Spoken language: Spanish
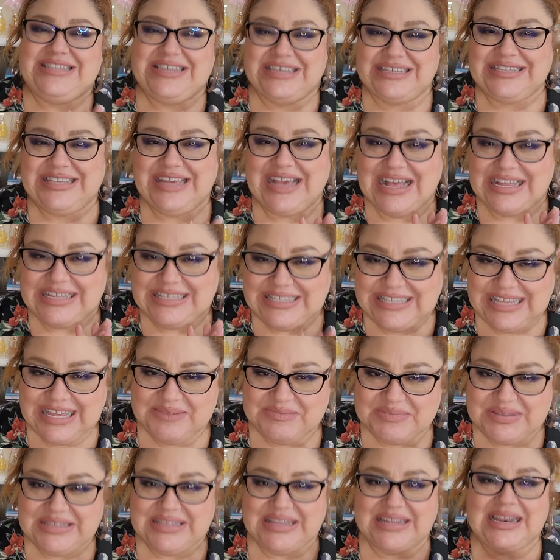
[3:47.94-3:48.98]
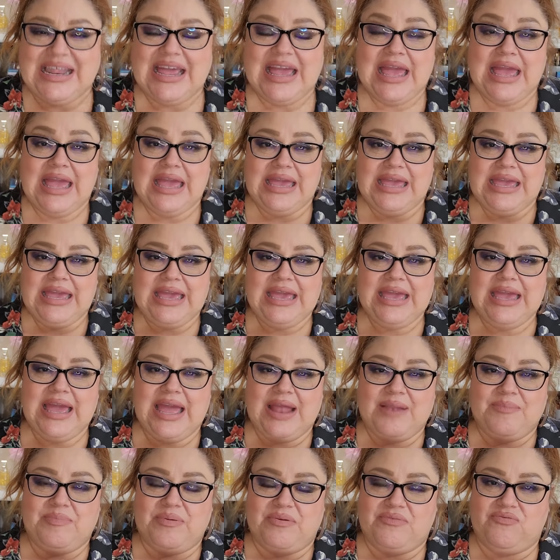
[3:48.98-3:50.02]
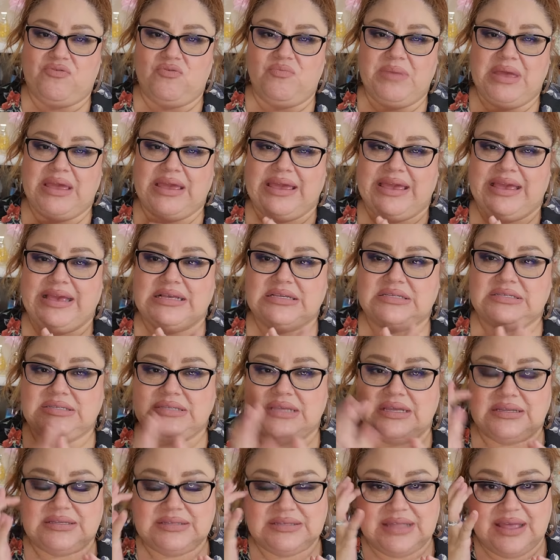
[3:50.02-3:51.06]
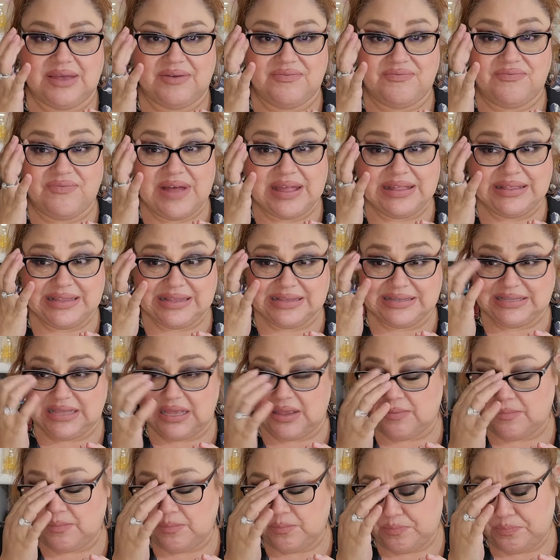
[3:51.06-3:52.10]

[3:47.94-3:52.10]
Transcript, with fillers: Jessica Simpson, y el perfume que es este Fantasy.